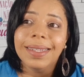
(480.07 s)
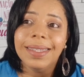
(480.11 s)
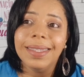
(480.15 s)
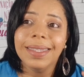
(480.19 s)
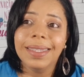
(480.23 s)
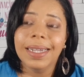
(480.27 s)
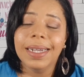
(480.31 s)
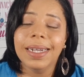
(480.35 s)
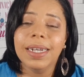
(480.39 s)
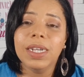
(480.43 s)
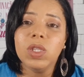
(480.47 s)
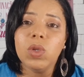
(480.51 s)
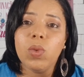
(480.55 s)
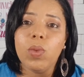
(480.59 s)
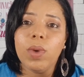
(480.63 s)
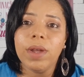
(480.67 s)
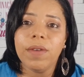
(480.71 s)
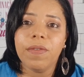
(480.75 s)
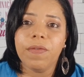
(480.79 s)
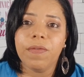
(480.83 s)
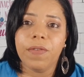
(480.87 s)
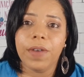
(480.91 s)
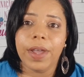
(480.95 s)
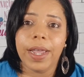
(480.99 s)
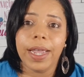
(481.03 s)
dando um
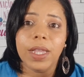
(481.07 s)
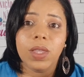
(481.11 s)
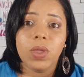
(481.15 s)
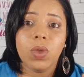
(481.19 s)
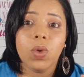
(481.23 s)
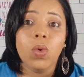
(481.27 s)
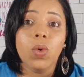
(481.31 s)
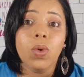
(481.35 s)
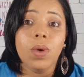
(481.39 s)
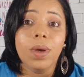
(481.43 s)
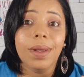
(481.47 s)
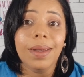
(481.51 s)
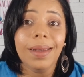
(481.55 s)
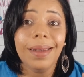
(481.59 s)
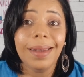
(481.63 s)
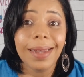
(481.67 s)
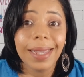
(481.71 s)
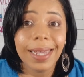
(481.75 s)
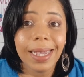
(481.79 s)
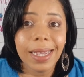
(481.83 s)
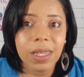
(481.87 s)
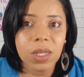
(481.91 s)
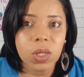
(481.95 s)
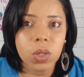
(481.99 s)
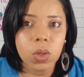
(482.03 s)
efeito
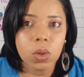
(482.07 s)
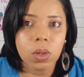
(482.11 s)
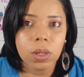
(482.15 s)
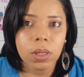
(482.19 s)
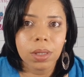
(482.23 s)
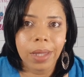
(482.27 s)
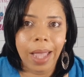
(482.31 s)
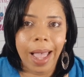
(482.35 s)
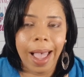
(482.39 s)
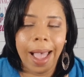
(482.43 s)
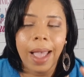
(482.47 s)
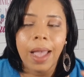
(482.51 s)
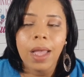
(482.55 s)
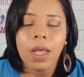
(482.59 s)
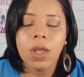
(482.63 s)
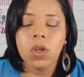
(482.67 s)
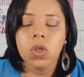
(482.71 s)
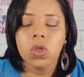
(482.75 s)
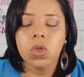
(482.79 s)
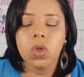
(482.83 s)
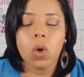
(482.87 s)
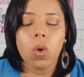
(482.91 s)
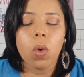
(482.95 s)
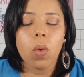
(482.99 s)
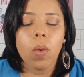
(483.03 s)
liso, tá?
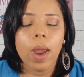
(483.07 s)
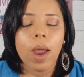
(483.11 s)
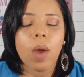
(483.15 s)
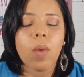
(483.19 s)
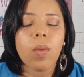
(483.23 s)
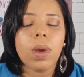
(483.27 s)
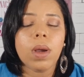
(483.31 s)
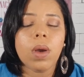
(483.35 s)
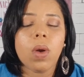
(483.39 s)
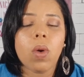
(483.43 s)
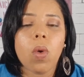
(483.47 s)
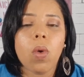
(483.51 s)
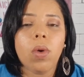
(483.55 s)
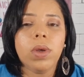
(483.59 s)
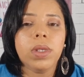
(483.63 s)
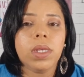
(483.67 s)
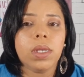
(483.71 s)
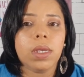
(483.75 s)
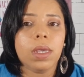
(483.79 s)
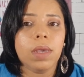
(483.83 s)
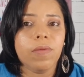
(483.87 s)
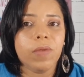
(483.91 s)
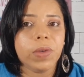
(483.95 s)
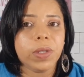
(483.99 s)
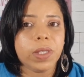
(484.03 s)
Não é uma
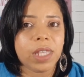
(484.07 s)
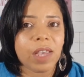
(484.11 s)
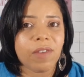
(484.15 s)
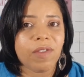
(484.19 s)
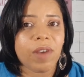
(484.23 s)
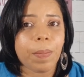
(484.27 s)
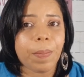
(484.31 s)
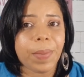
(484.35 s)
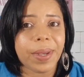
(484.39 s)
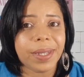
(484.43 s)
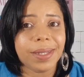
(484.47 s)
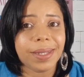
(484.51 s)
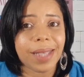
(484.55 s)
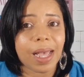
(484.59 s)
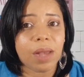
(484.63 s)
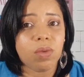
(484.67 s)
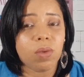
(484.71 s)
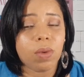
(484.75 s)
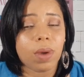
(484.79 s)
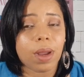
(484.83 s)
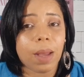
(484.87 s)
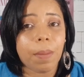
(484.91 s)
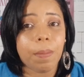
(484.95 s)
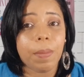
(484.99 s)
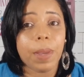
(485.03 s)
coisa que você vai passar
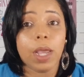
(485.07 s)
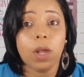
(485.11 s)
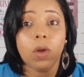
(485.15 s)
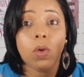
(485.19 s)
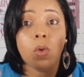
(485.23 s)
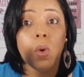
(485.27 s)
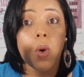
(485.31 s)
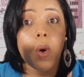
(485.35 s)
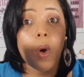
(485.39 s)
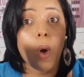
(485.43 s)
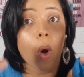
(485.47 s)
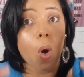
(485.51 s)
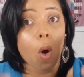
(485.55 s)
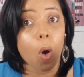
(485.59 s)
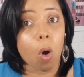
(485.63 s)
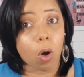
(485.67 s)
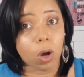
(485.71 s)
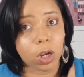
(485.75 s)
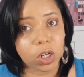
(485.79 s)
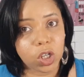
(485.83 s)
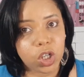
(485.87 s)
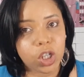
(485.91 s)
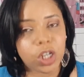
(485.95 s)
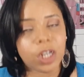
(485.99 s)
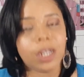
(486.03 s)
no cabelo
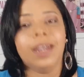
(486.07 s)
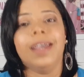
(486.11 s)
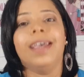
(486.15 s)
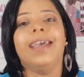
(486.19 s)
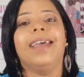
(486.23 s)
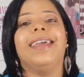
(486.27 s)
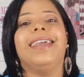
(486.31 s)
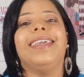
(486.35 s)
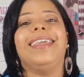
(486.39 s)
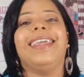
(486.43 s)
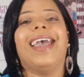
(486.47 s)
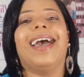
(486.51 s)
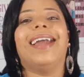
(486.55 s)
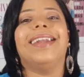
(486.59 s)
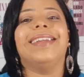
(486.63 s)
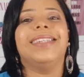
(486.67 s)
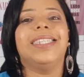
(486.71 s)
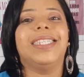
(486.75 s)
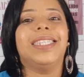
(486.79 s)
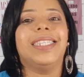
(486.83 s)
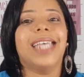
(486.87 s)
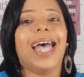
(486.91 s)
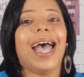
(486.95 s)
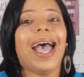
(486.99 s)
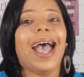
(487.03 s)
hoje e
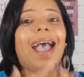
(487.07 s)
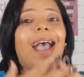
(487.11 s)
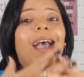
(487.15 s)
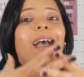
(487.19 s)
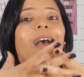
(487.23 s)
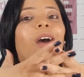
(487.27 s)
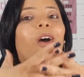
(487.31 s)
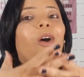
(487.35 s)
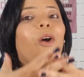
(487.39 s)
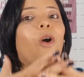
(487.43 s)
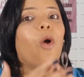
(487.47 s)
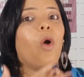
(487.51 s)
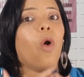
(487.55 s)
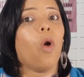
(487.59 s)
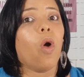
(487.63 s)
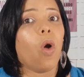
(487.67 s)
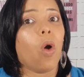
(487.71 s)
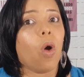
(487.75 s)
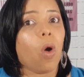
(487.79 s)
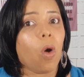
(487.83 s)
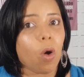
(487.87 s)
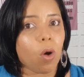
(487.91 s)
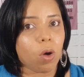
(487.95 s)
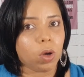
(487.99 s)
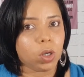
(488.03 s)
alisar
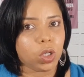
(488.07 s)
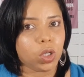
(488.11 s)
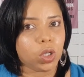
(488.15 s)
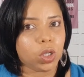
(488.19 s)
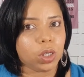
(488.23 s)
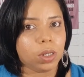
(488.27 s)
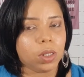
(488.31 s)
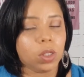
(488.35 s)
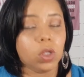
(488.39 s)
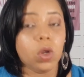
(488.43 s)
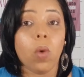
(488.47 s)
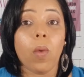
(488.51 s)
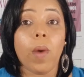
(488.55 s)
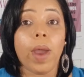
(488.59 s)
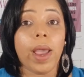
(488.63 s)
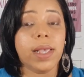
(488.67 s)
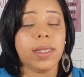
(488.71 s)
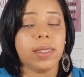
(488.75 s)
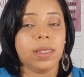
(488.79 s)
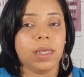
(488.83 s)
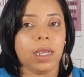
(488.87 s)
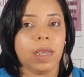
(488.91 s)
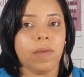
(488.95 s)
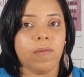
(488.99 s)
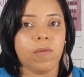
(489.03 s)
hoje. Não é
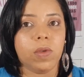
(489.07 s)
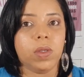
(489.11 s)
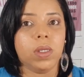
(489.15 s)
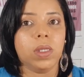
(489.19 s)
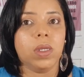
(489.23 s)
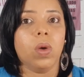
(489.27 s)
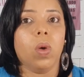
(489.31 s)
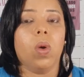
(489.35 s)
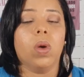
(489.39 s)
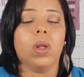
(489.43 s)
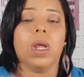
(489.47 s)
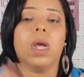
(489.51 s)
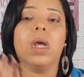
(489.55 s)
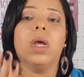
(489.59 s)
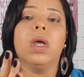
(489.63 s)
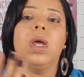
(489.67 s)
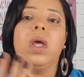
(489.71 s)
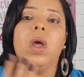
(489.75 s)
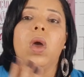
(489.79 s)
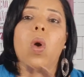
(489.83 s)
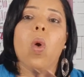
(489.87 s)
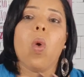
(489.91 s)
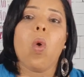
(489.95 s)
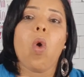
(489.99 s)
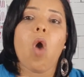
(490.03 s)
assim que funciona.
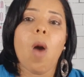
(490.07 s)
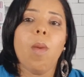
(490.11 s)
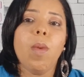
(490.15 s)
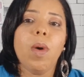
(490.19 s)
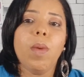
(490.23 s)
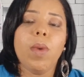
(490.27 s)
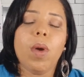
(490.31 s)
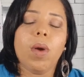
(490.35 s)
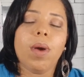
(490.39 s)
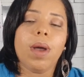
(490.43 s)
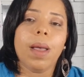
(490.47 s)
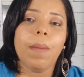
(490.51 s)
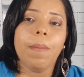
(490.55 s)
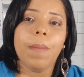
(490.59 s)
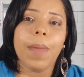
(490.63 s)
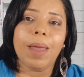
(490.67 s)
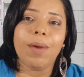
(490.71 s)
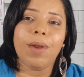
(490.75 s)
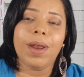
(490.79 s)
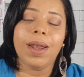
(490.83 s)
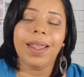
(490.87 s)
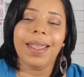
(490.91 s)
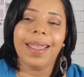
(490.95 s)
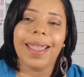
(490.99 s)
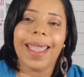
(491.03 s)
Como o meu
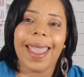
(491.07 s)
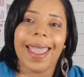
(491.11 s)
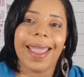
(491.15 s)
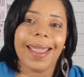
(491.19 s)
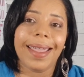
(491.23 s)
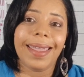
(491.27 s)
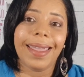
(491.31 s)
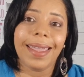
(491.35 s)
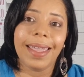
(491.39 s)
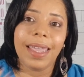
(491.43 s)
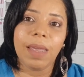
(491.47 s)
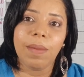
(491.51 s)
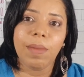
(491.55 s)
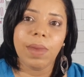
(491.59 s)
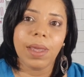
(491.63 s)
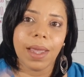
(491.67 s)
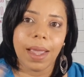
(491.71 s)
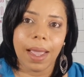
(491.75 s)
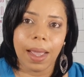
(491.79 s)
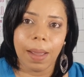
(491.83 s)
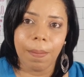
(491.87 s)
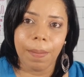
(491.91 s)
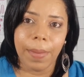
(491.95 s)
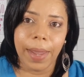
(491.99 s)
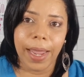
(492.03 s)
cabelo ele é
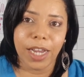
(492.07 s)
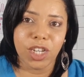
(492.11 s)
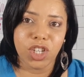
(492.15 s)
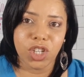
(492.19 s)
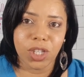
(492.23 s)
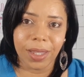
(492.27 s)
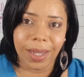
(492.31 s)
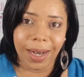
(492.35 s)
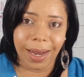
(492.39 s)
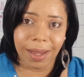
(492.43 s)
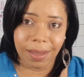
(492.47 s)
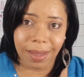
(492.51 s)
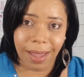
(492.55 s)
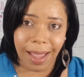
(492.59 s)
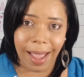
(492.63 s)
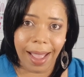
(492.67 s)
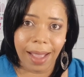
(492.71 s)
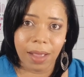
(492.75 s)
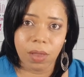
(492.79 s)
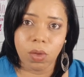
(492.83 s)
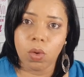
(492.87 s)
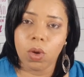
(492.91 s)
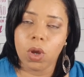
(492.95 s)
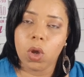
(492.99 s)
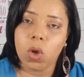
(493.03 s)
quimicamente
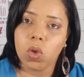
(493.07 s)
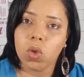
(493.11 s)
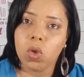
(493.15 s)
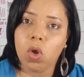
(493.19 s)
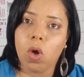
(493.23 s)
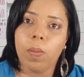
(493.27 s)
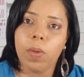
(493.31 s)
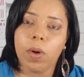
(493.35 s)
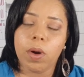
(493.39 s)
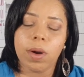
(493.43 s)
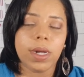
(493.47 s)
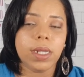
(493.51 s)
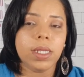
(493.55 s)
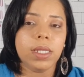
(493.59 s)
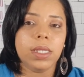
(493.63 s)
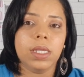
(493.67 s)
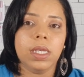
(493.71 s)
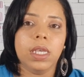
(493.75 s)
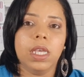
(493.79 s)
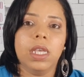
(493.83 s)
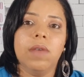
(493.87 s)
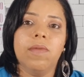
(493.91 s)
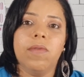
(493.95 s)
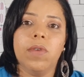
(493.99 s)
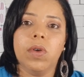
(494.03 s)
tratado, eu dou
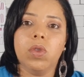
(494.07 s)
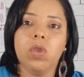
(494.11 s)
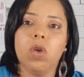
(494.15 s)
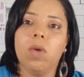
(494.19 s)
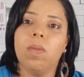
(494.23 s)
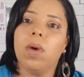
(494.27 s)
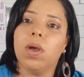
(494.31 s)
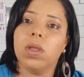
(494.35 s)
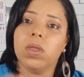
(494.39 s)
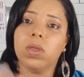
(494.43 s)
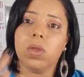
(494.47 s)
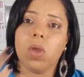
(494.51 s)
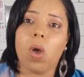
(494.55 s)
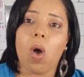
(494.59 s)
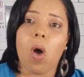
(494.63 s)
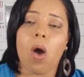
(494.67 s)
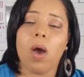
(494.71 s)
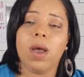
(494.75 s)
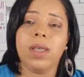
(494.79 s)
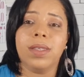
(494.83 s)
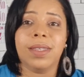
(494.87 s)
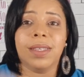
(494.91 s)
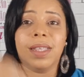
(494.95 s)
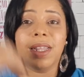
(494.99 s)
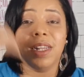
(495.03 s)
progressivo, eu dou
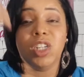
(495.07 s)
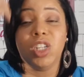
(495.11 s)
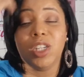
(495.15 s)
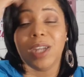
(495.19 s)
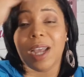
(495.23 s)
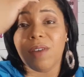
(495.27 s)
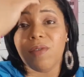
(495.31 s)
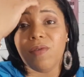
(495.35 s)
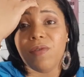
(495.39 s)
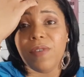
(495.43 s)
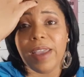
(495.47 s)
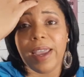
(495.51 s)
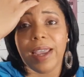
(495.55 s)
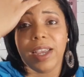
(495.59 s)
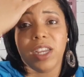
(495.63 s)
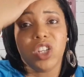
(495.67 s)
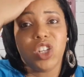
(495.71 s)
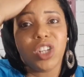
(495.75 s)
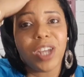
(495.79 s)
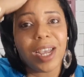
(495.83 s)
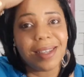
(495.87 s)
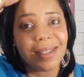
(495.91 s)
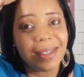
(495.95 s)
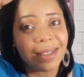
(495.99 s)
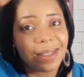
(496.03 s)
botox, ele já vem
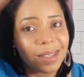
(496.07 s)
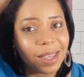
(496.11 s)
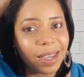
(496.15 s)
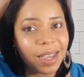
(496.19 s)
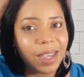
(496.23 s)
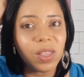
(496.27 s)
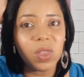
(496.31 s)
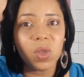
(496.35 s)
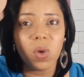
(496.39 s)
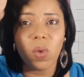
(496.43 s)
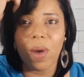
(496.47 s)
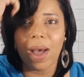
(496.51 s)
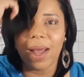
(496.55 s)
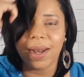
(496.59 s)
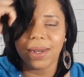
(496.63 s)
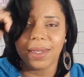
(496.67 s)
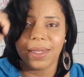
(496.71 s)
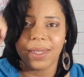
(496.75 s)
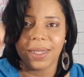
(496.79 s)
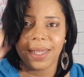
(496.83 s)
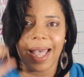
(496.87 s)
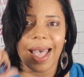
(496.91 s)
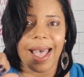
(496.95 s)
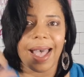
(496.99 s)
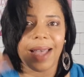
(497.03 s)
já sendo
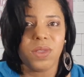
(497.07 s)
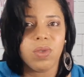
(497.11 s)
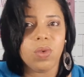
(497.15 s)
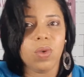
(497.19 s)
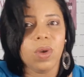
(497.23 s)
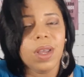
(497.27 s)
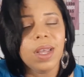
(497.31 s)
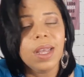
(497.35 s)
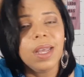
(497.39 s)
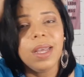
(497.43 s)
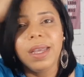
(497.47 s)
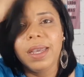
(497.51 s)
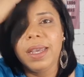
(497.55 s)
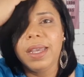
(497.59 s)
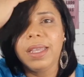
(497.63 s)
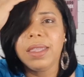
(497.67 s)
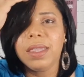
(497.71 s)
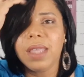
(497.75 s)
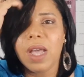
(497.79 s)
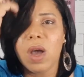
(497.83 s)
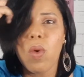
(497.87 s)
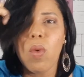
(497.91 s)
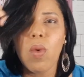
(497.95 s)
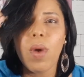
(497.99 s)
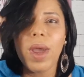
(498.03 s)
alisado,
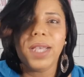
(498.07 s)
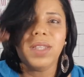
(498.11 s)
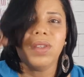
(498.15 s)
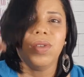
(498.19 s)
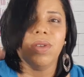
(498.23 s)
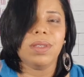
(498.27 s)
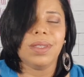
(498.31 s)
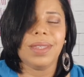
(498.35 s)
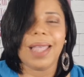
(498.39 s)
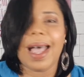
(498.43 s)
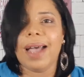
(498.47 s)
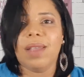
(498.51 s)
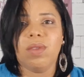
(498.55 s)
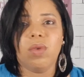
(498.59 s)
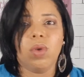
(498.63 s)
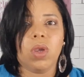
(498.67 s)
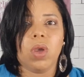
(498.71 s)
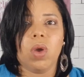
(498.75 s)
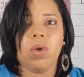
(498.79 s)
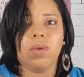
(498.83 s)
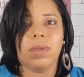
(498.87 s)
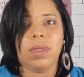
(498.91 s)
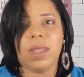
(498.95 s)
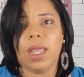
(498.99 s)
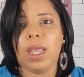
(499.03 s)
então o resultado
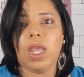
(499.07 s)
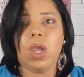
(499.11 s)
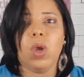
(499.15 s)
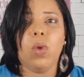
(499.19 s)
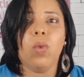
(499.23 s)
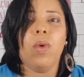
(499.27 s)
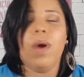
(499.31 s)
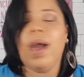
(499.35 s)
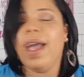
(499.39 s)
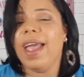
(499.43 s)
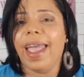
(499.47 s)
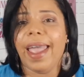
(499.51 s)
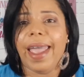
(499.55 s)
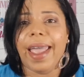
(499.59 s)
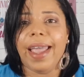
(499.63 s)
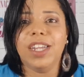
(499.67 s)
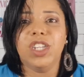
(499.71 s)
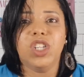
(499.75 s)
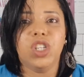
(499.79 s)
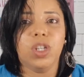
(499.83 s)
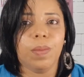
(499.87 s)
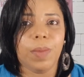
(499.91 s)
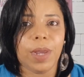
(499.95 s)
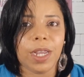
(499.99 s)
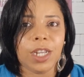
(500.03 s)
que eu tenho é
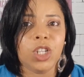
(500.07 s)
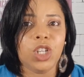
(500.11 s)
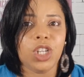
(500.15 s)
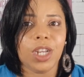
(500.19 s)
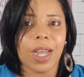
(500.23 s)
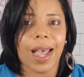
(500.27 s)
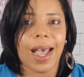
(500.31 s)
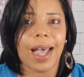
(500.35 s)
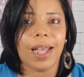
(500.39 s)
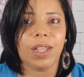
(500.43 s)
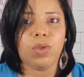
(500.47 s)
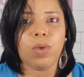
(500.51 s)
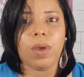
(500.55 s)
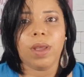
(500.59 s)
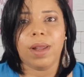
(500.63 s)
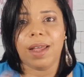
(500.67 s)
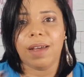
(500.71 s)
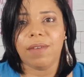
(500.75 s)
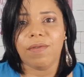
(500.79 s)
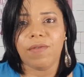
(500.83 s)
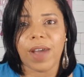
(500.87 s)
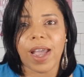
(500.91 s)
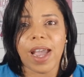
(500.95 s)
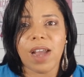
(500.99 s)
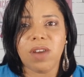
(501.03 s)
de imediato.
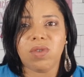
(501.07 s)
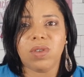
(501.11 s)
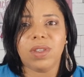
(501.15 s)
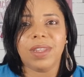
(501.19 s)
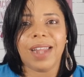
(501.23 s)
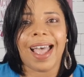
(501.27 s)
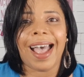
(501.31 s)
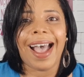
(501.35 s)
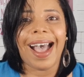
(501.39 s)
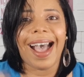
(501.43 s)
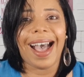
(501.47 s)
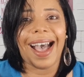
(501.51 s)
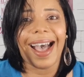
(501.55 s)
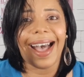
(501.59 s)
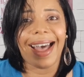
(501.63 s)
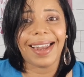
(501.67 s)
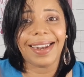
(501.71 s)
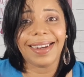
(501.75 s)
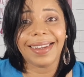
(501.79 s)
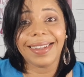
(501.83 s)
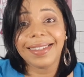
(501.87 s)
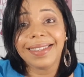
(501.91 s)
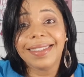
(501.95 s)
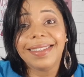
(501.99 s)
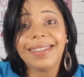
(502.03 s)
Ela vai ajudar a
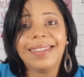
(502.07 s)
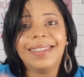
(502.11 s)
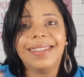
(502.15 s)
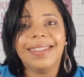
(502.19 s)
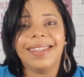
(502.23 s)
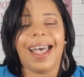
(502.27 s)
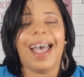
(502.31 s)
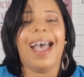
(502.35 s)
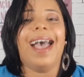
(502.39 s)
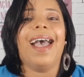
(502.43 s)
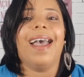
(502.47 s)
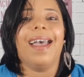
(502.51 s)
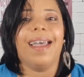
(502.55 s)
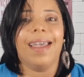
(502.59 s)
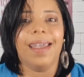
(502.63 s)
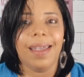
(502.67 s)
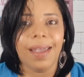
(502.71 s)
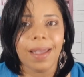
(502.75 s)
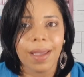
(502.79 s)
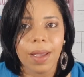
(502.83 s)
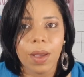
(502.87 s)
alisar